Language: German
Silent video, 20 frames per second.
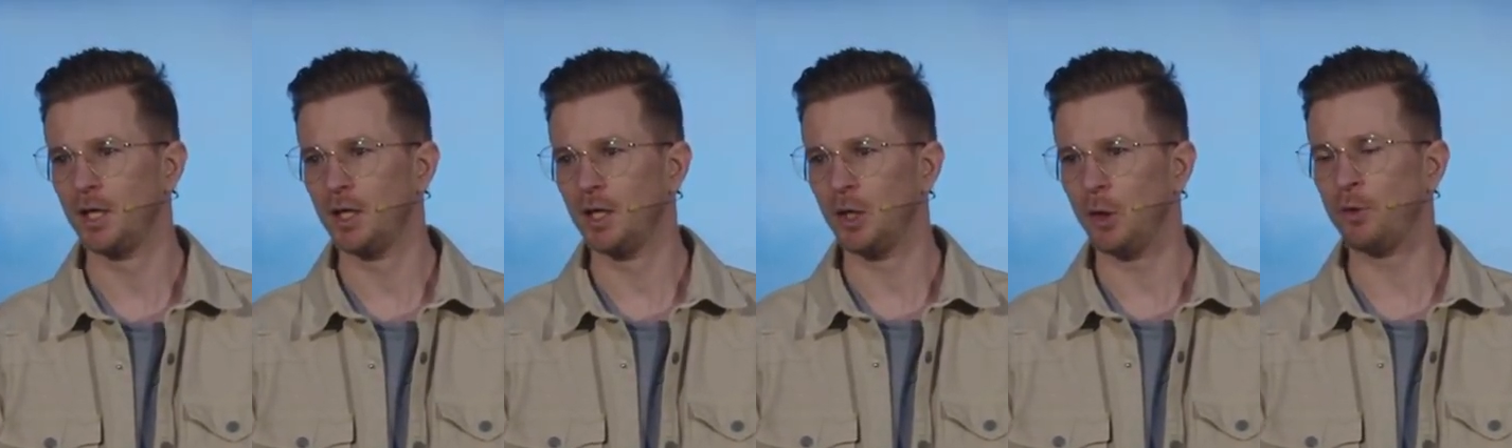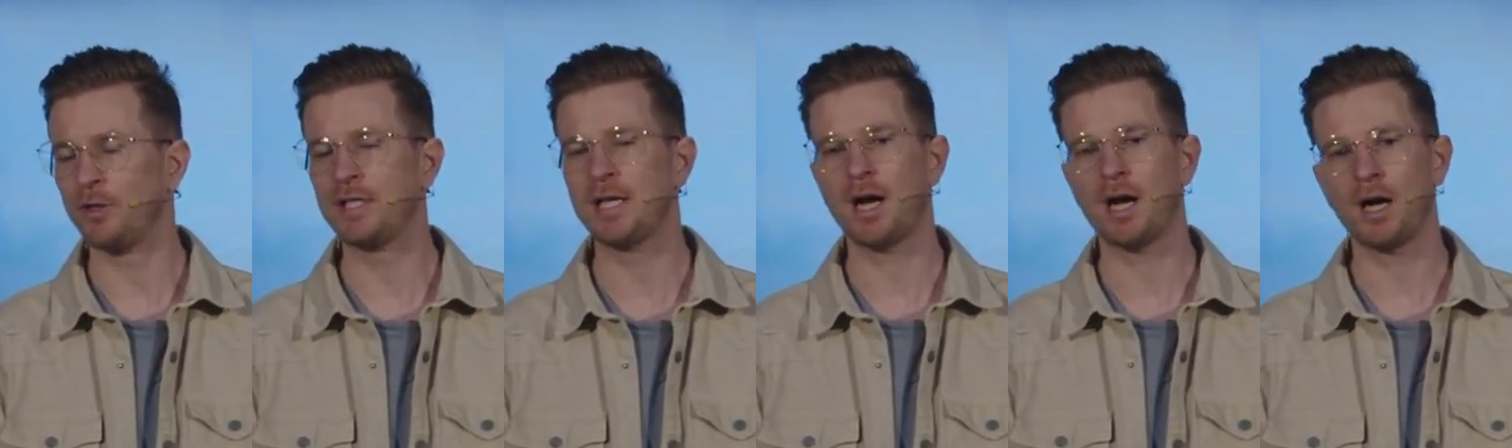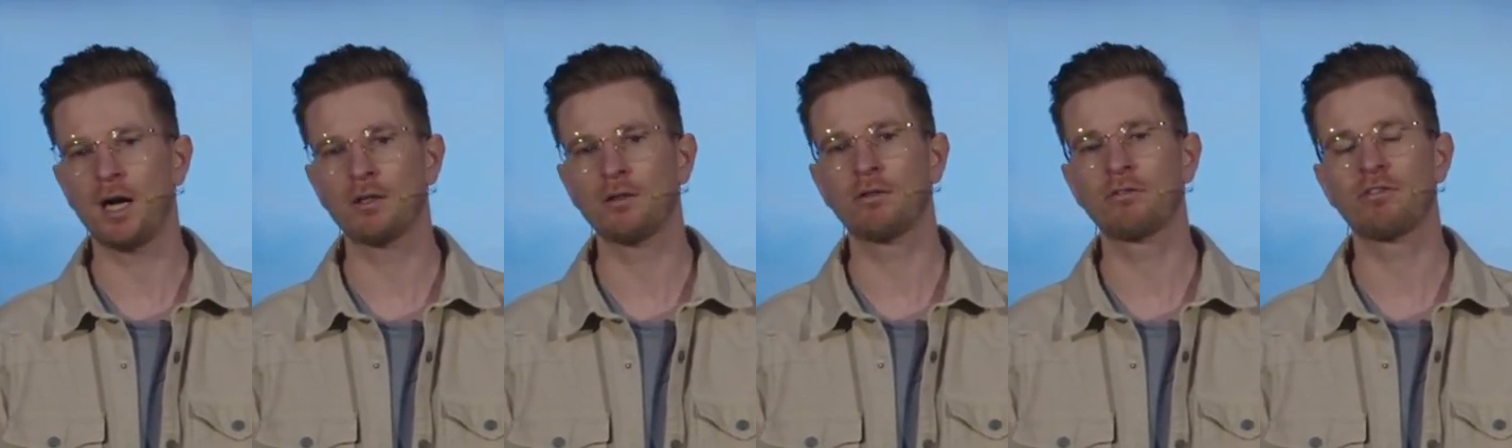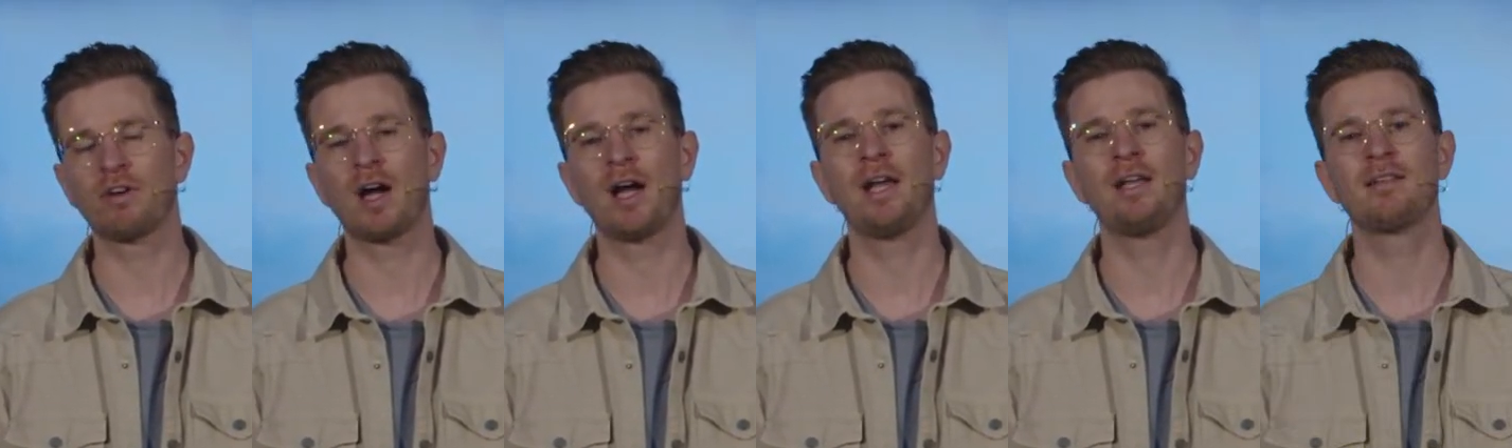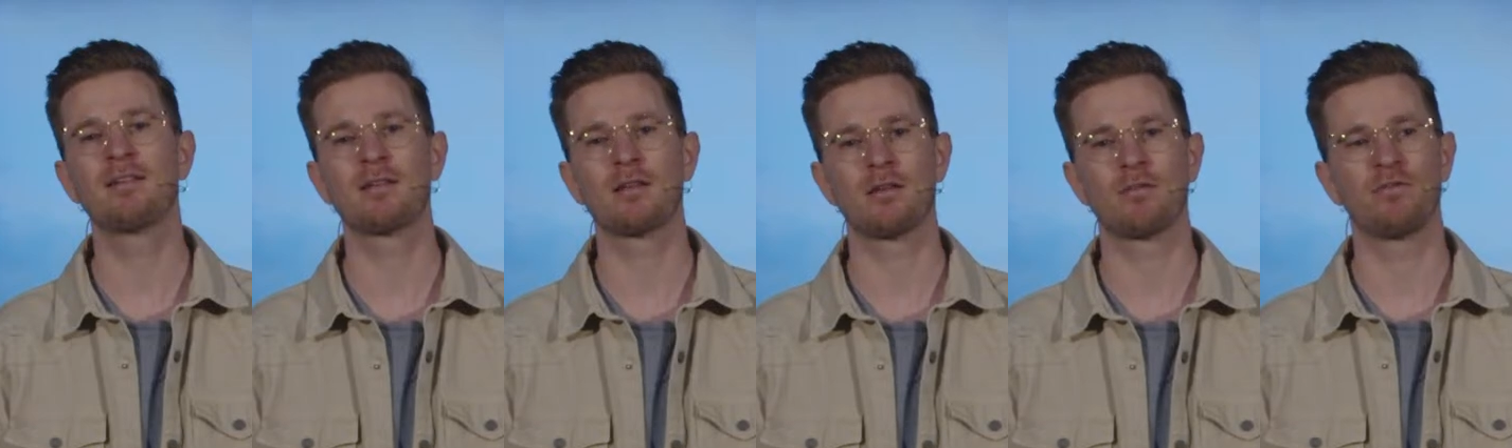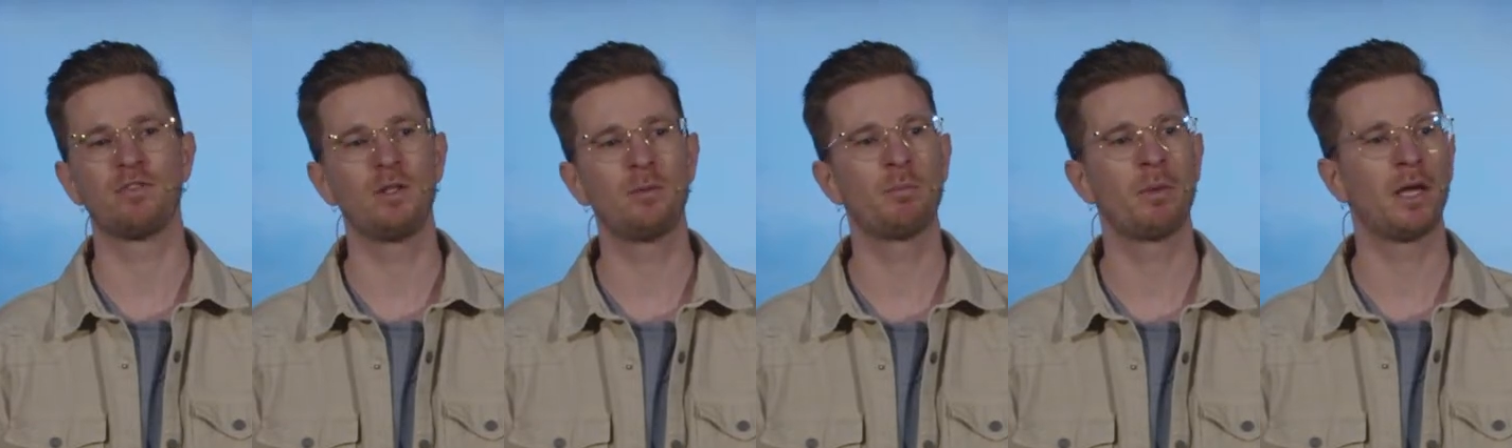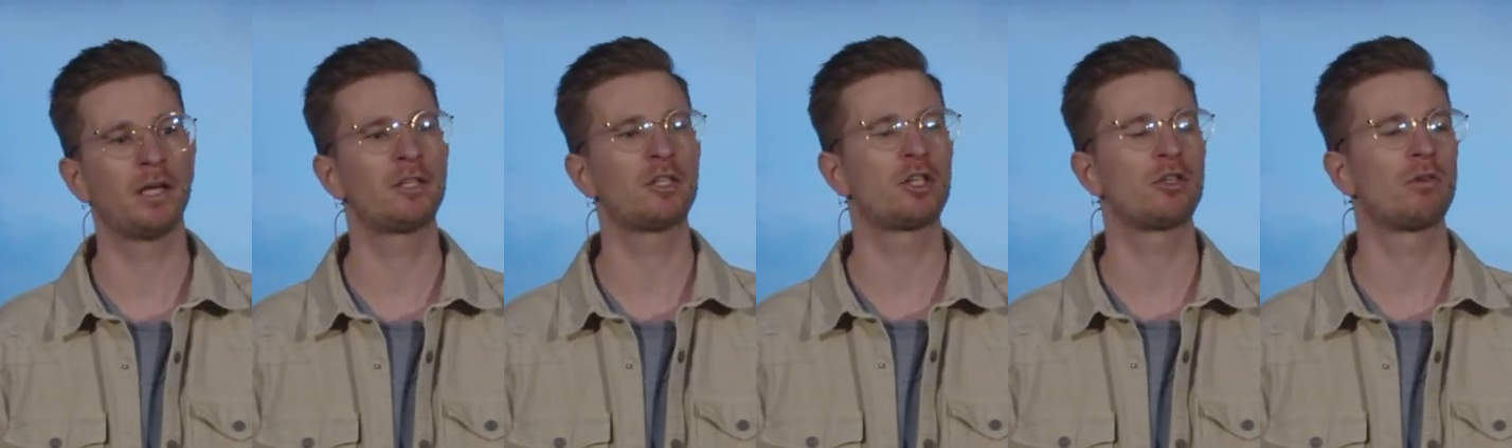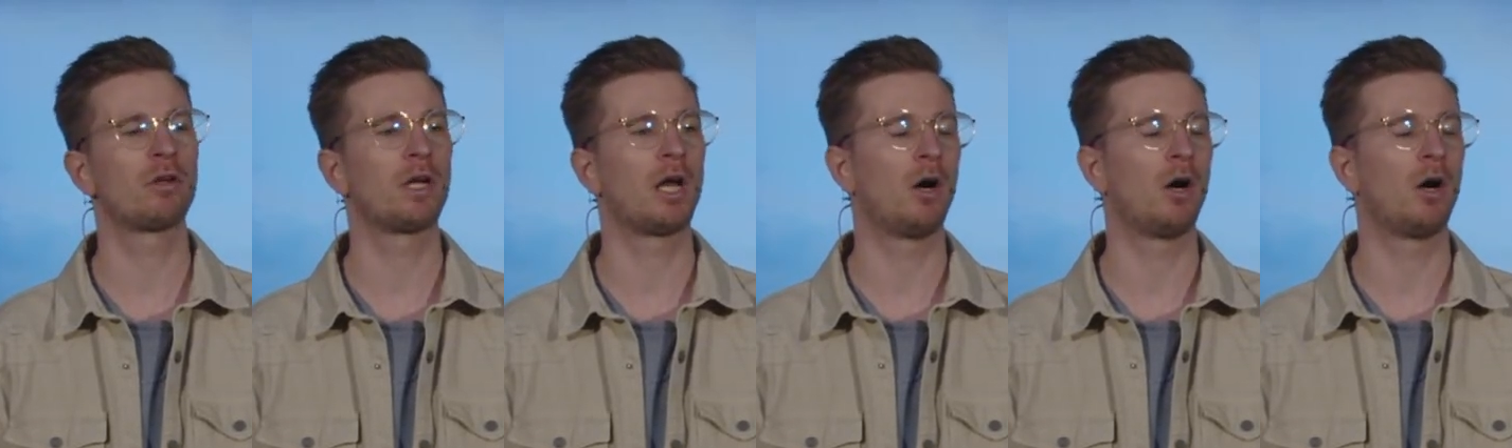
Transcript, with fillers: Und die Art und Weise, wie Menschen dort